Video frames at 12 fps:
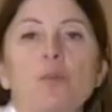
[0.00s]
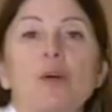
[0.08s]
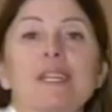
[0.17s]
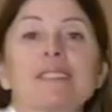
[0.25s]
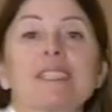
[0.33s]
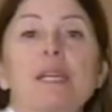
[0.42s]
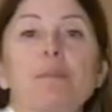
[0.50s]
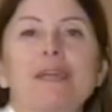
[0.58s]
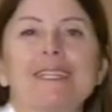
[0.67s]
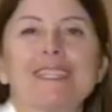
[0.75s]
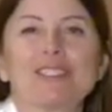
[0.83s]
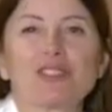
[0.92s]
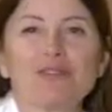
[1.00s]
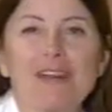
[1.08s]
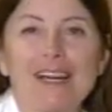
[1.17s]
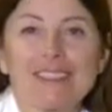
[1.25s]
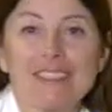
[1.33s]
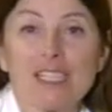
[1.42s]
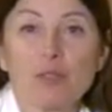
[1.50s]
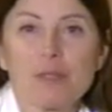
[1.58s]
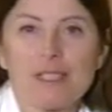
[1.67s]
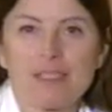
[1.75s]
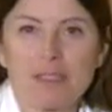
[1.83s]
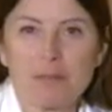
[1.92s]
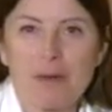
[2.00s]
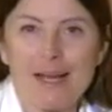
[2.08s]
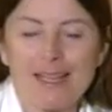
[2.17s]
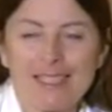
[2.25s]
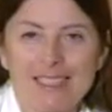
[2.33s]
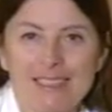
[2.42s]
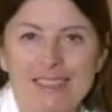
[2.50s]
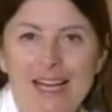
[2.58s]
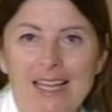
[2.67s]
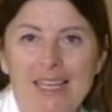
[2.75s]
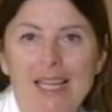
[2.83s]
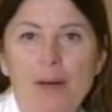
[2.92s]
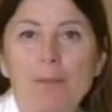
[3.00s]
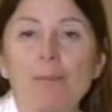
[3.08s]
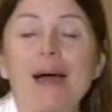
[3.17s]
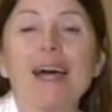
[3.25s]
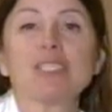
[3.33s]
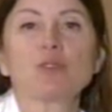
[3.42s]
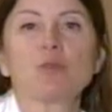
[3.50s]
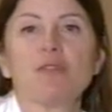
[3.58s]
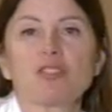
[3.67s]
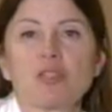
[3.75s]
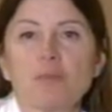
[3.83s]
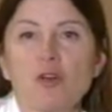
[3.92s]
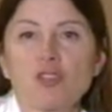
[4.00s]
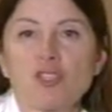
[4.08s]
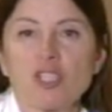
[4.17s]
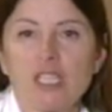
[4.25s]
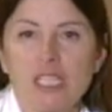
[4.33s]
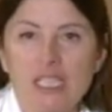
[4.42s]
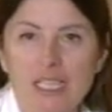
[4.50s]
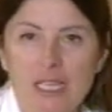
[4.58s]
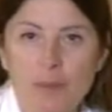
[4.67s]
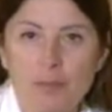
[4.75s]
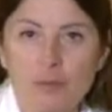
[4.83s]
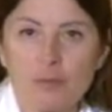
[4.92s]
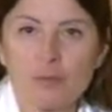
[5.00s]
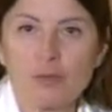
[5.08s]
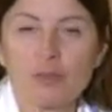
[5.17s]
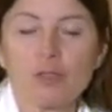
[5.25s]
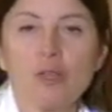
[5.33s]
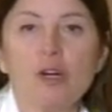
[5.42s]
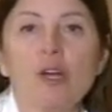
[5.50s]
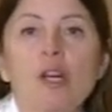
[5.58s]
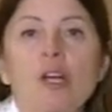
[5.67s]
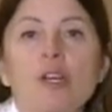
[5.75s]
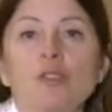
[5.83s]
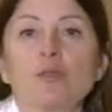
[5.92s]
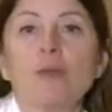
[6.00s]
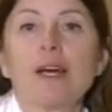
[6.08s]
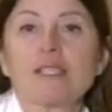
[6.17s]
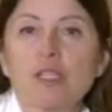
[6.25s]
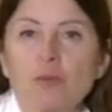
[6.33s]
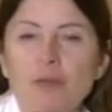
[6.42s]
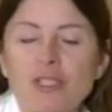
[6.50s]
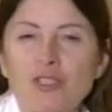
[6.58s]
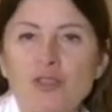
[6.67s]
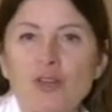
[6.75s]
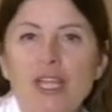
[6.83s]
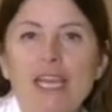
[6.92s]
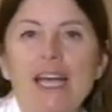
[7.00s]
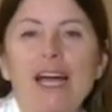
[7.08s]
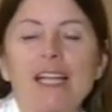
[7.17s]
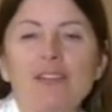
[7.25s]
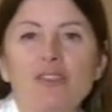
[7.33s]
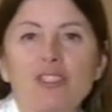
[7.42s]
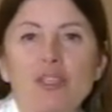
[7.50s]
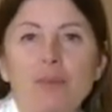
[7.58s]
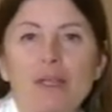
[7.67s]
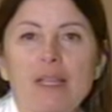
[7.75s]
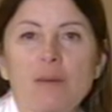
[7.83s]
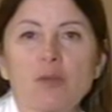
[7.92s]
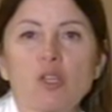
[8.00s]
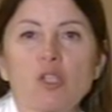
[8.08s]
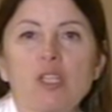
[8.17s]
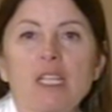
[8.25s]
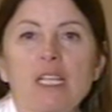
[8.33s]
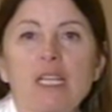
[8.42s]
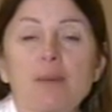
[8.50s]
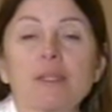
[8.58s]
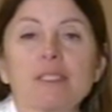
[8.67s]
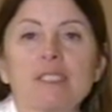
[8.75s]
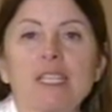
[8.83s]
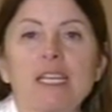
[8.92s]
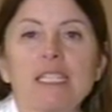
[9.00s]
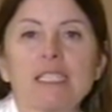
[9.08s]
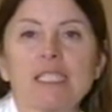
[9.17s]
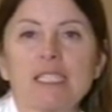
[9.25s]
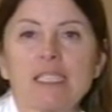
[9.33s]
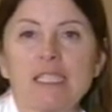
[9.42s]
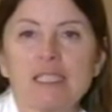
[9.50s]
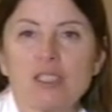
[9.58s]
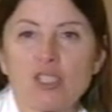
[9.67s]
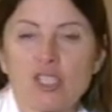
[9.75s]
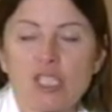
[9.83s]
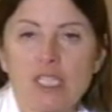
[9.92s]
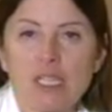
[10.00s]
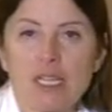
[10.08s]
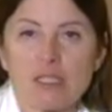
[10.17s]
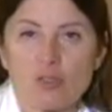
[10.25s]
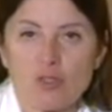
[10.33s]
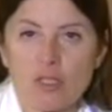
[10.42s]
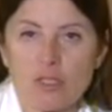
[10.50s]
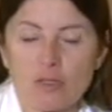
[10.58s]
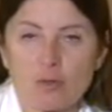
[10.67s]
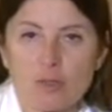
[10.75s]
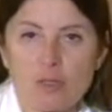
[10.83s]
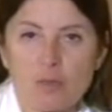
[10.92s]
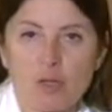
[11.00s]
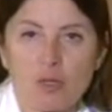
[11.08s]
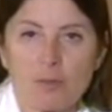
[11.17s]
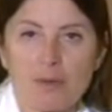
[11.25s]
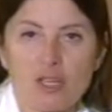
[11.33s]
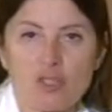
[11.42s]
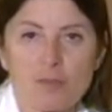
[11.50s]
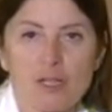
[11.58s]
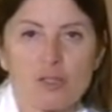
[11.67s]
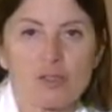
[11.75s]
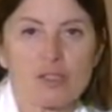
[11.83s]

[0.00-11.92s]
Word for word: Buonasera e ben trovati. A due settimane dalla Pasqua facciamo oggi il punto sulla situazione a Livigno. Ne parliamo con il presidente di ATC, l'Associazione Turismo e Commercio Marco